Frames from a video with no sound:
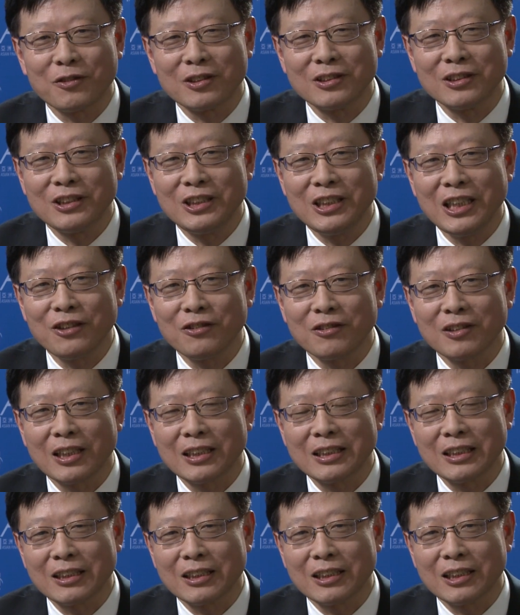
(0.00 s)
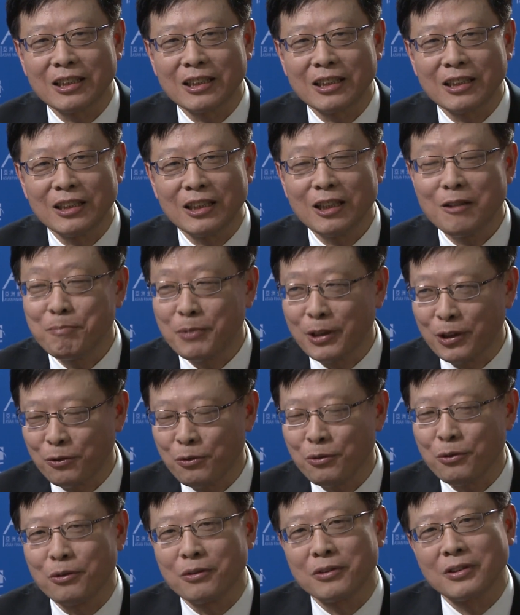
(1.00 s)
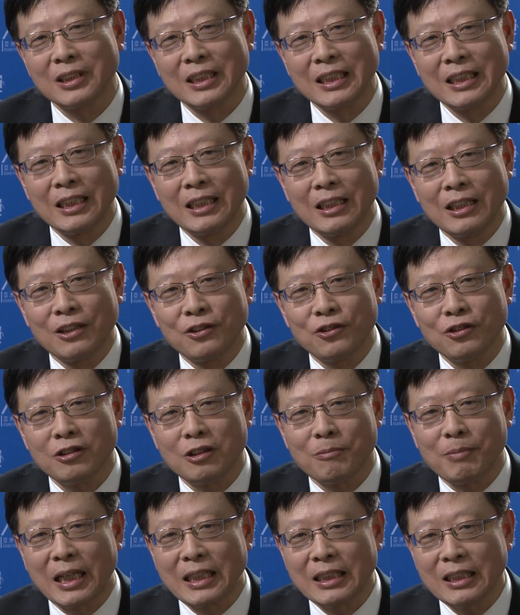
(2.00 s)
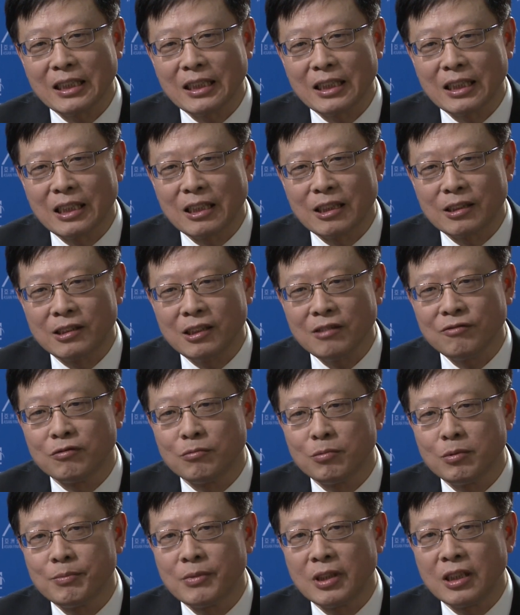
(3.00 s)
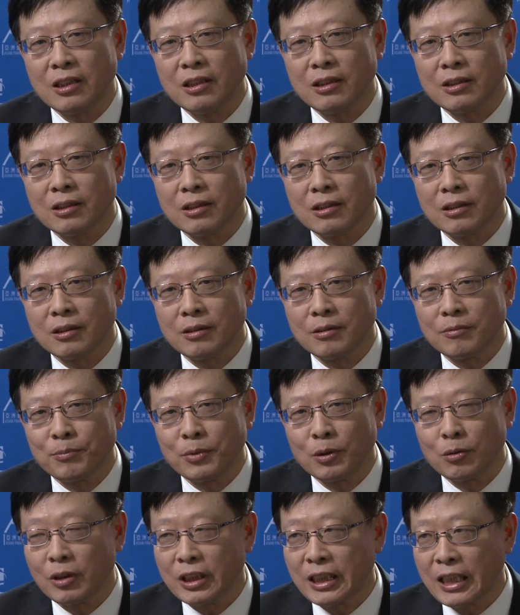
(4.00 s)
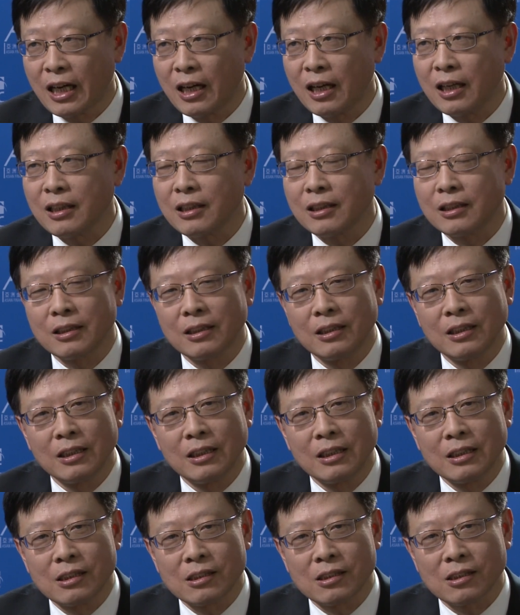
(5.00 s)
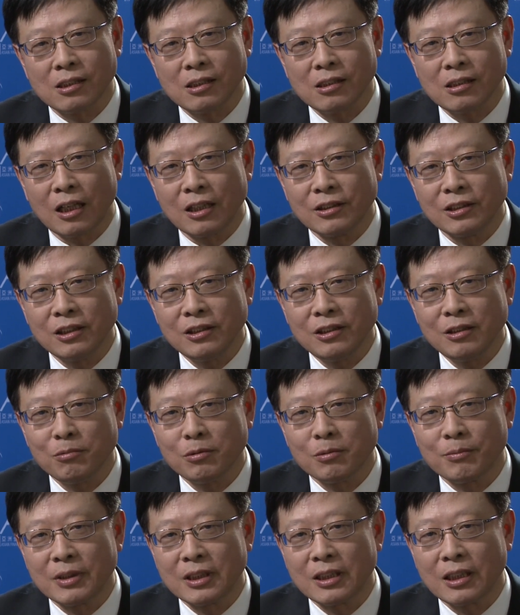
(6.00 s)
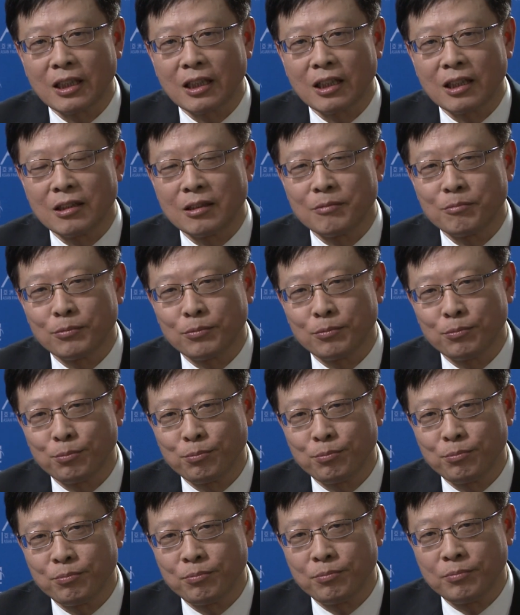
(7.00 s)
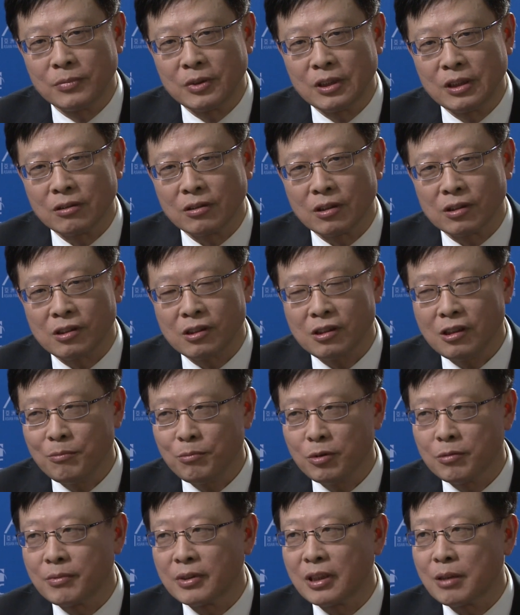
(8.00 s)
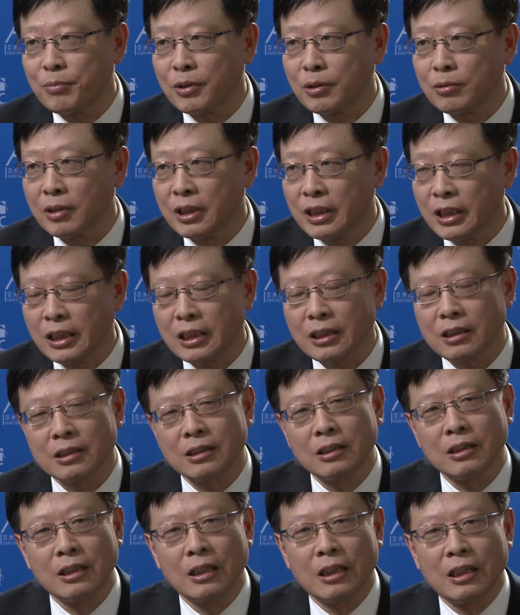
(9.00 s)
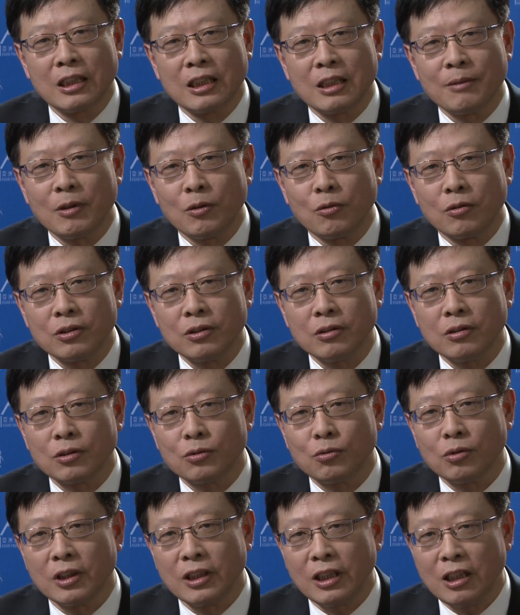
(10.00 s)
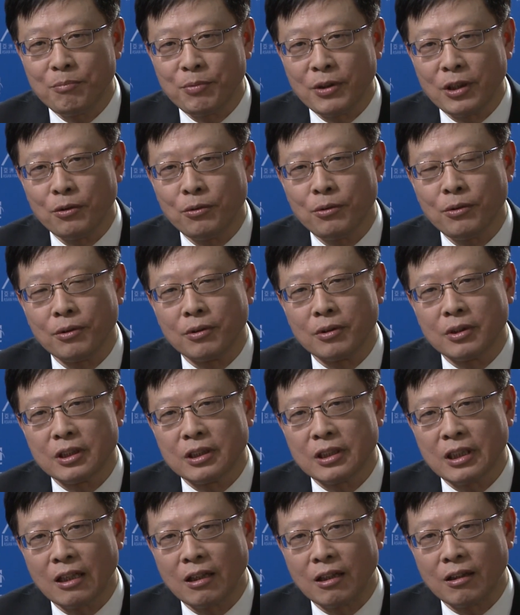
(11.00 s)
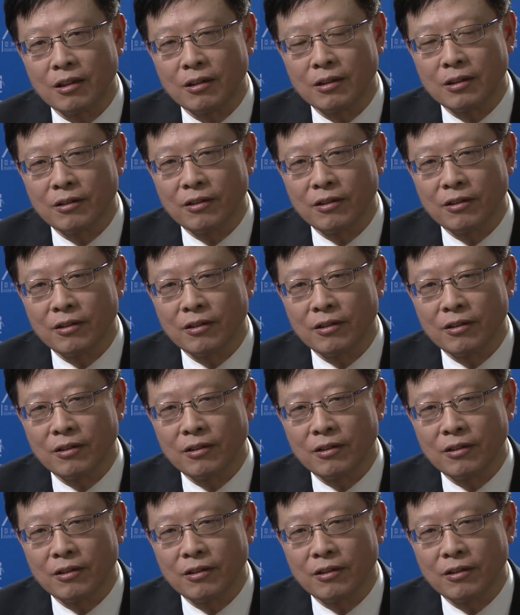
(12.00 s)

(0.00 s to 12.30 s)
我是借用了这个一个比喻，就是把这个政府部门，比如说阳，市场经济部门呢，就私人部门呢比如说阴。 那么我就做了一个比喻，像